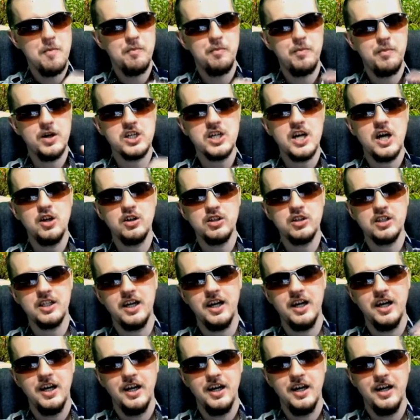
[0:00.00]

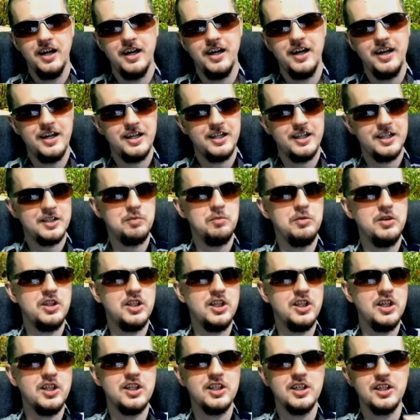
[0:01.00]
Пожалуйста, Э,
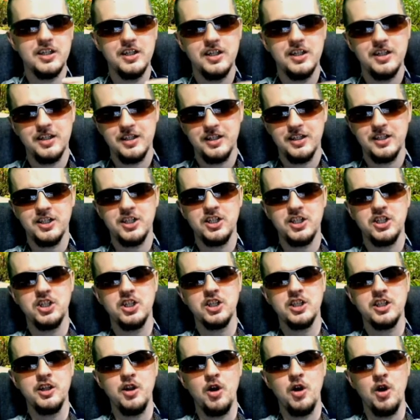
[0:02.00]
сметите с
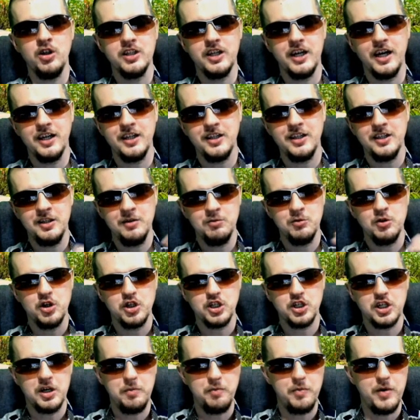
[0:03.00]
шезлонга
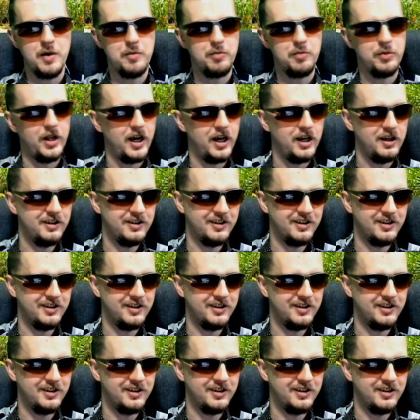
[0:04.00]
немножко пепла.